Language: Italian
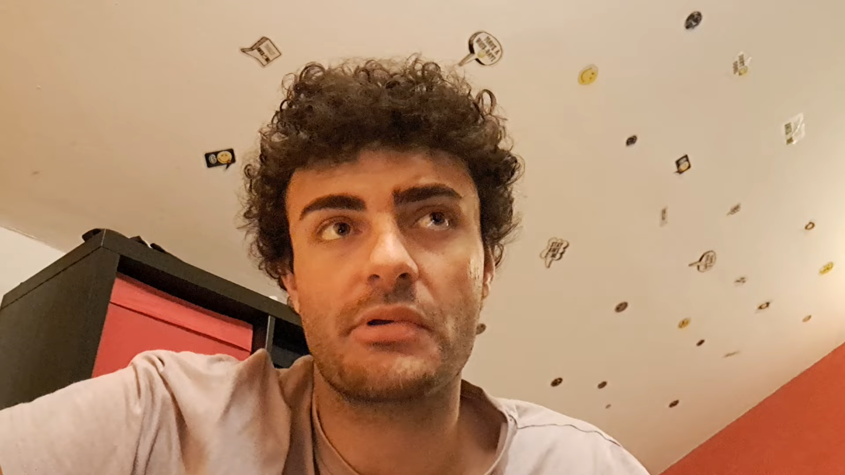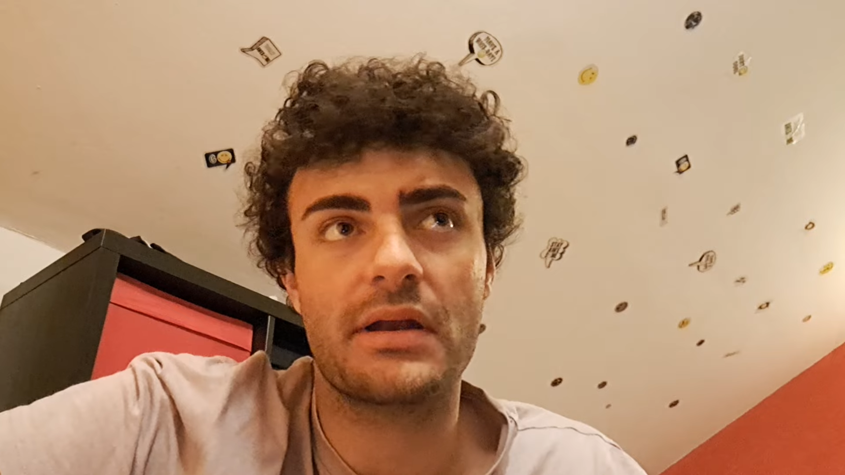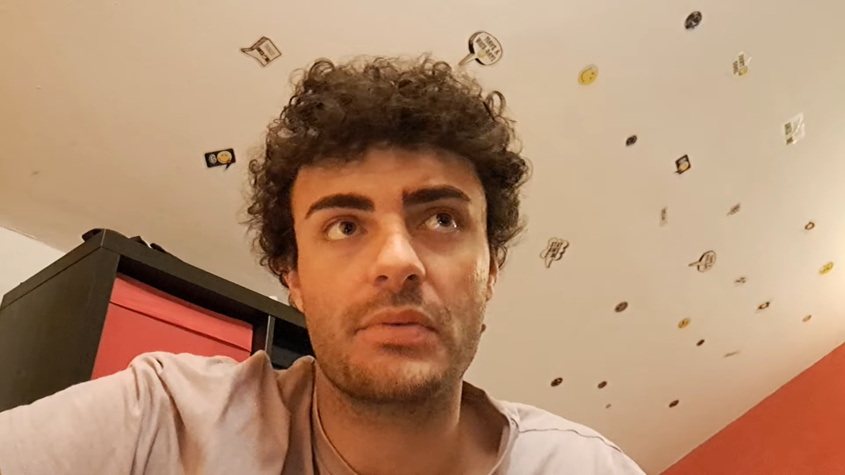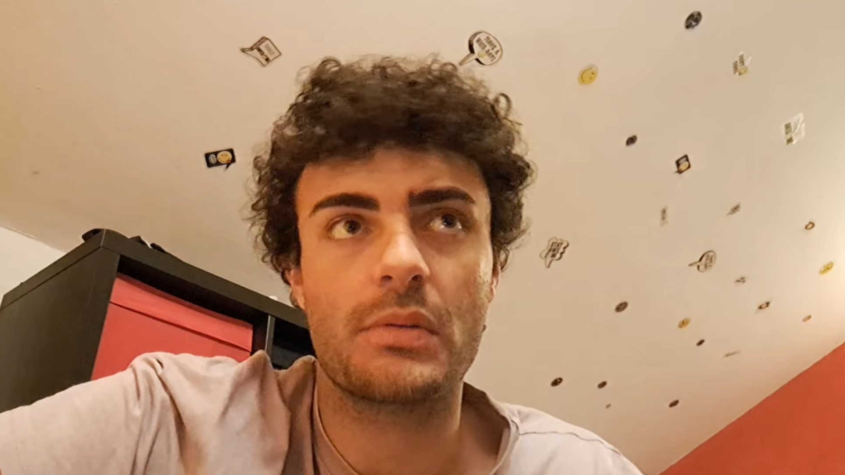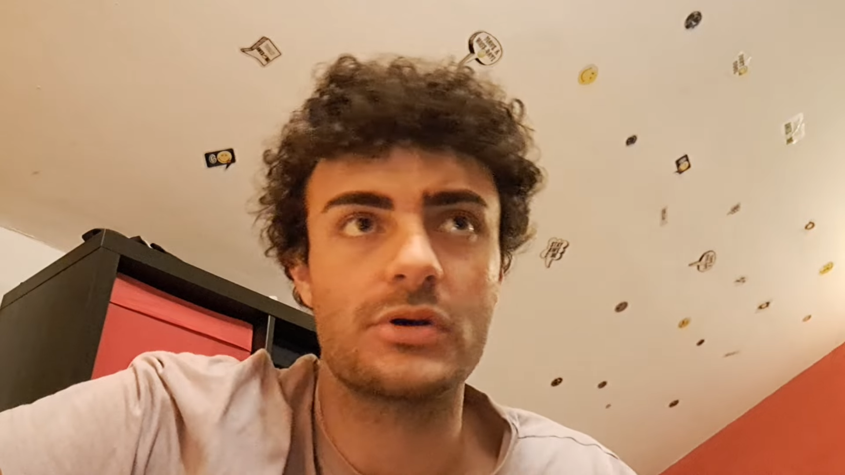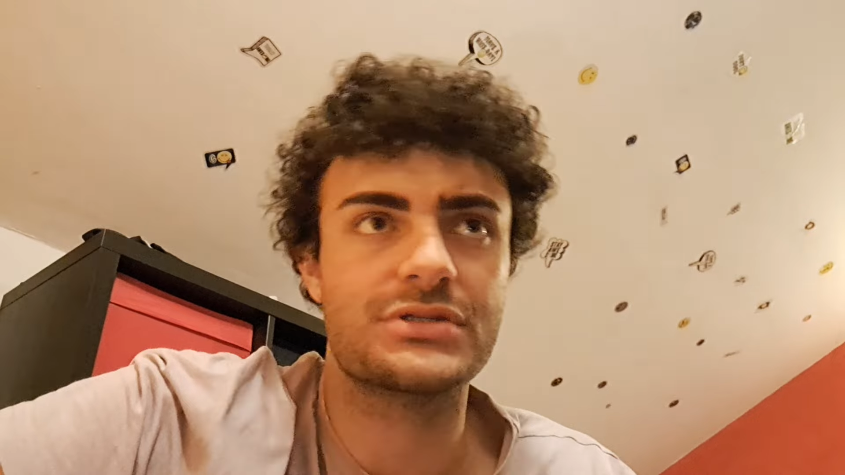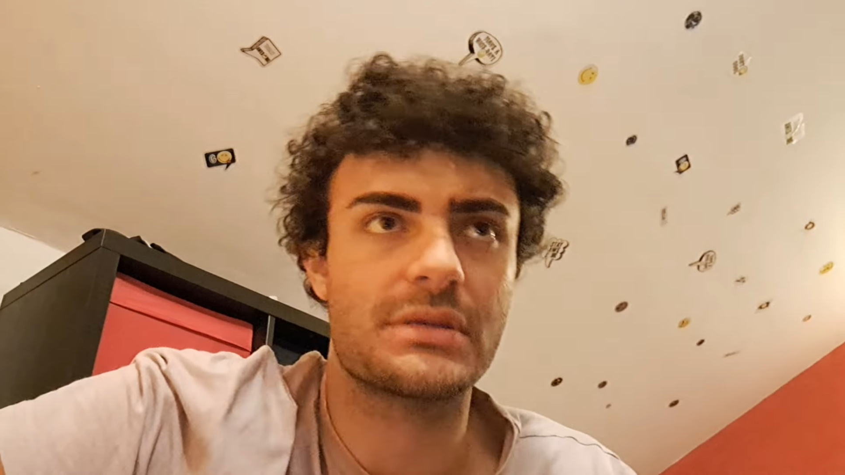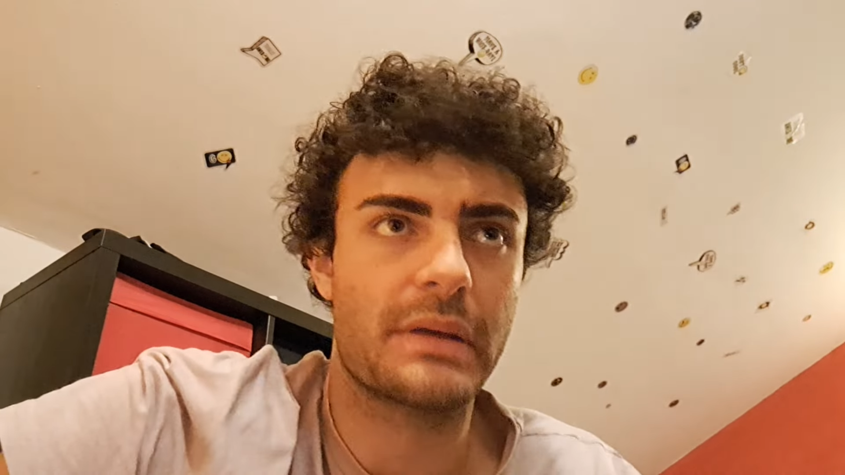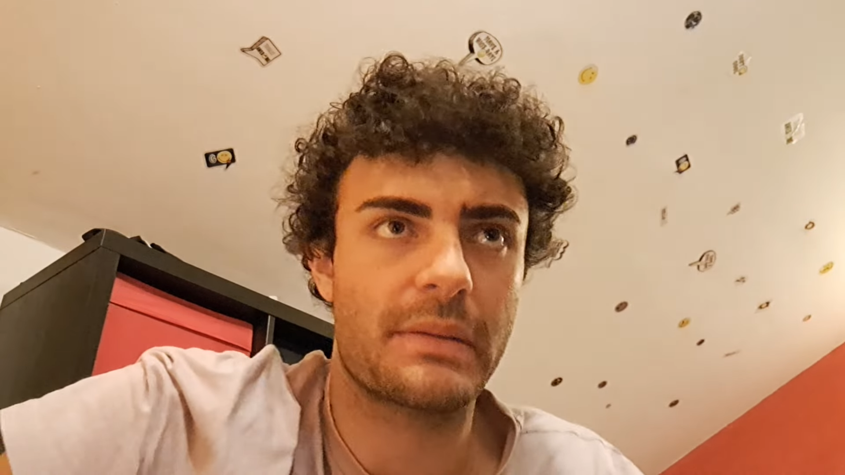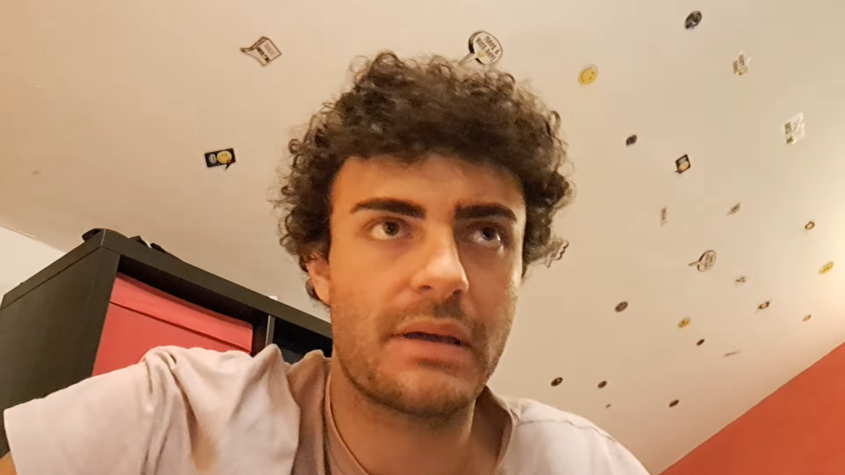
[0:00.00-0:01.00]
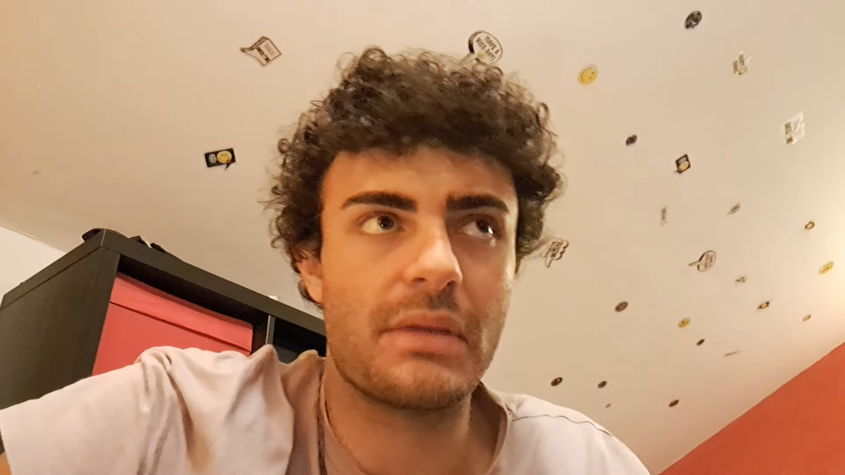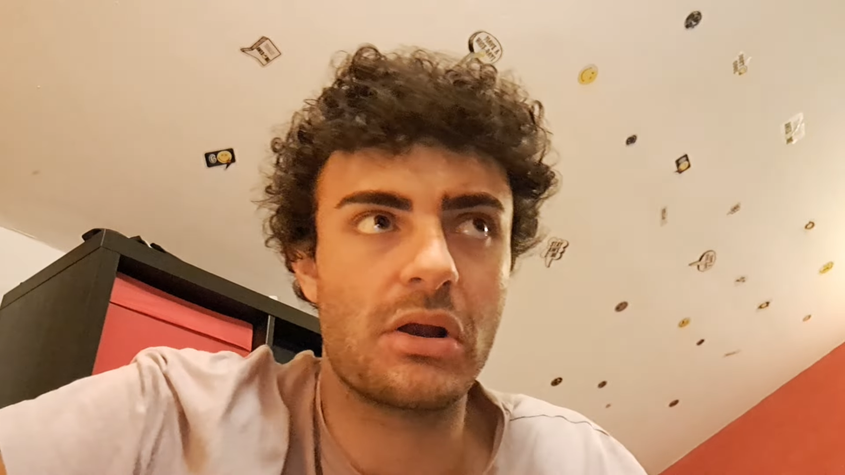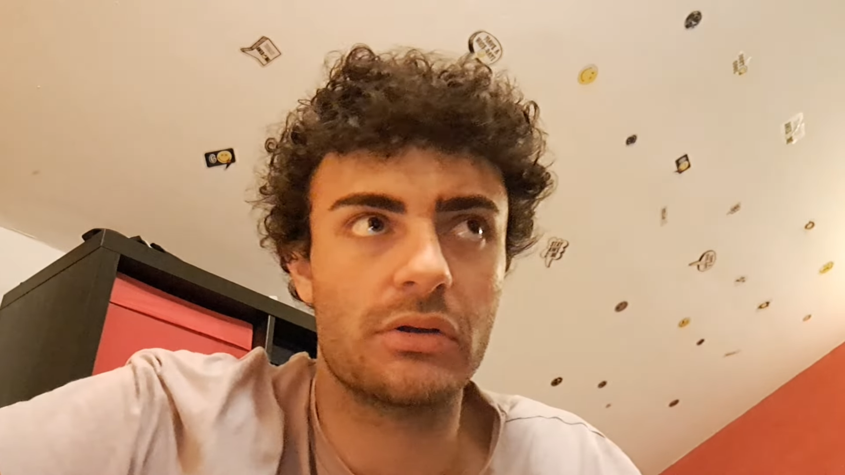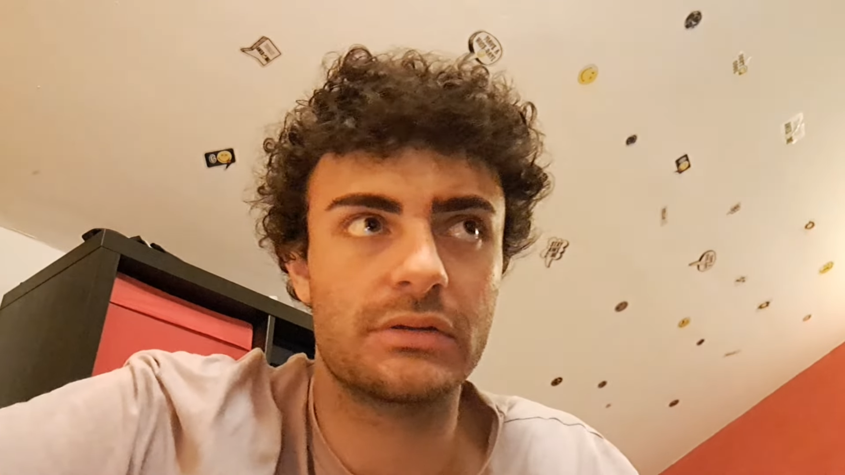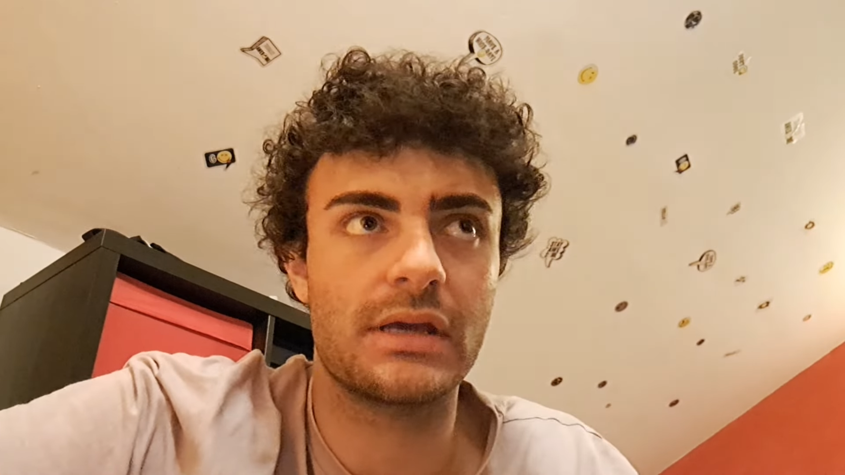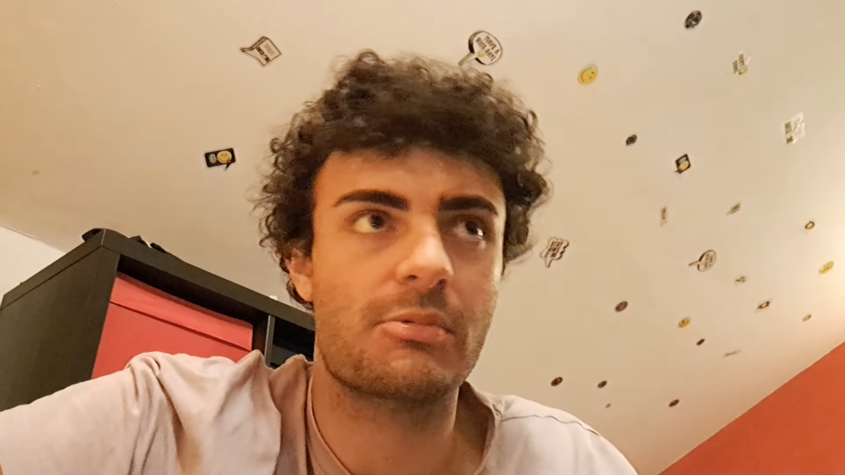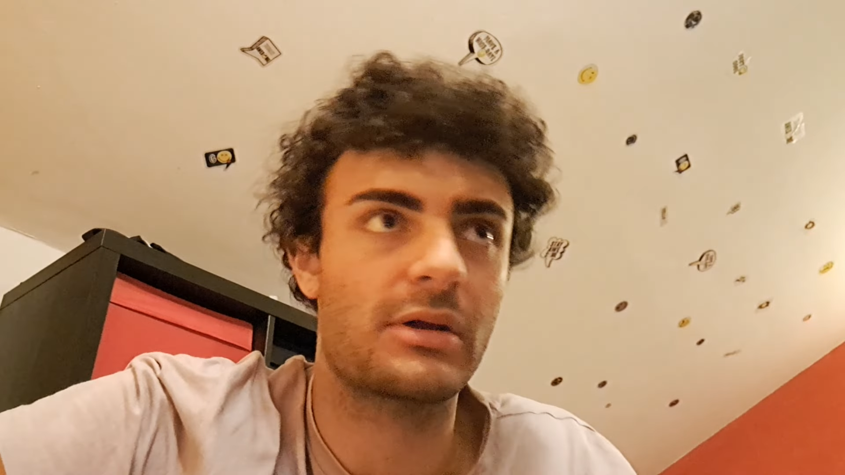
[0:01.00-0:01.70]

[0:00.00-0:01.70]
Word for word: ora ne è promossa, per me Belotti a